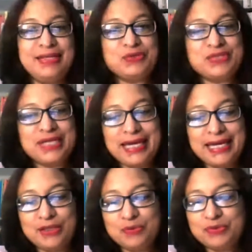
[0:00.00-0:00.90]
Y,
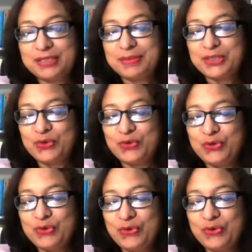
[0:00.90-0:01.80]
entonces, este
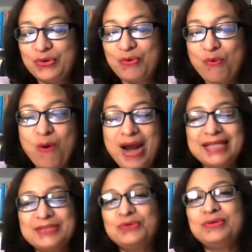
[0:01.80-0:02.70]
observatorio,
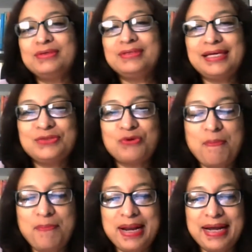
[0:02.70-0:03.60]
¿cuáles son
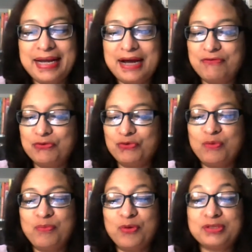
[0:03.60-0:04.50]
esos planes a
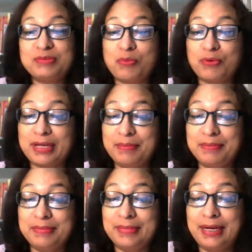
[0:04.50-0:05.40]
futuros próximos?
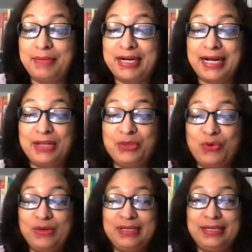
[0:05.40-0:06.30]
Porque
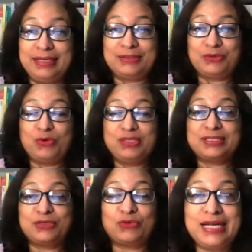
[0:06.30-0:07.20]
abarcando
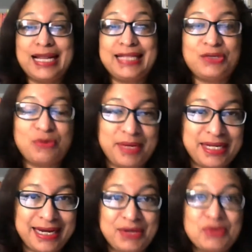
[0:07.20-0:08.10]
todo el sector
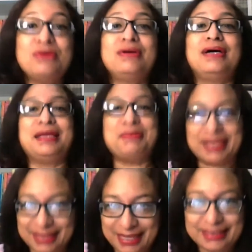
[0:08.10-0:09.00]
latinoamericano,
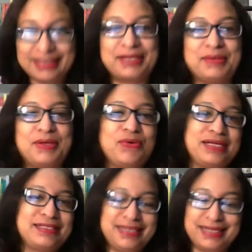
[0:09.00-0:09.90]
hay bastante
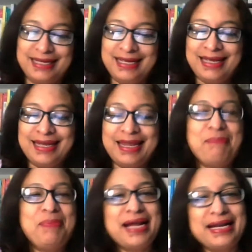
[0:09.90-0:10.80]
trabajo que hacer.
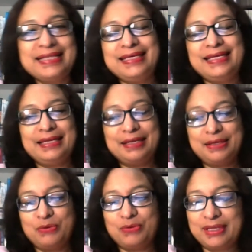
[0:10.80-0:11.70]
¿Qué planes
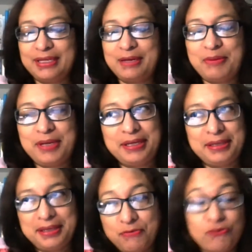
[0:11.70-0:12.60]
tienen ustedes
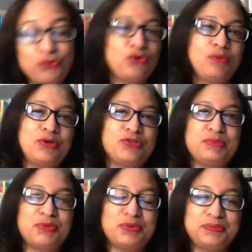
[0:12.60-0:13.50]
eh, en un futuro
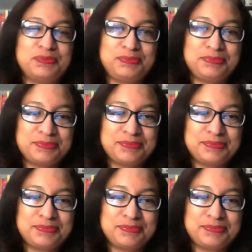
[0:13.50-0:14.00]
próximo?